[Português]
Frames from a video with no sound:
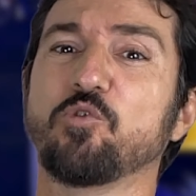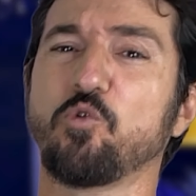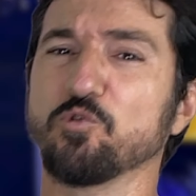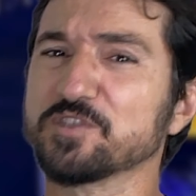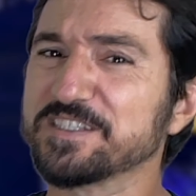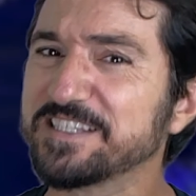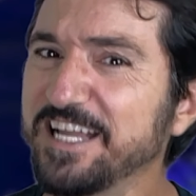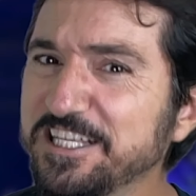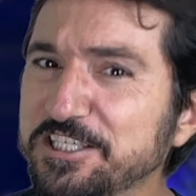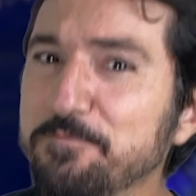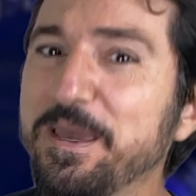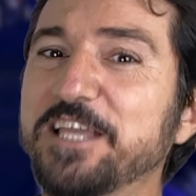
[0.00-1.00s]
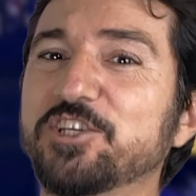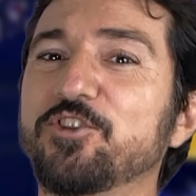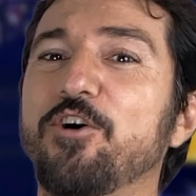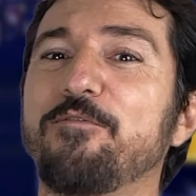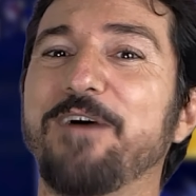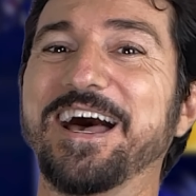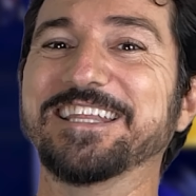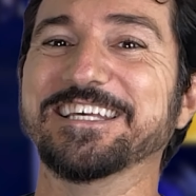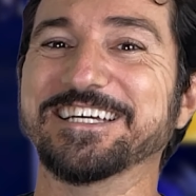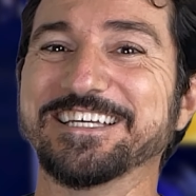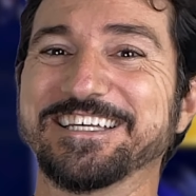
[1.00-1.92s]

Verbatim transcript: constantemente inovada.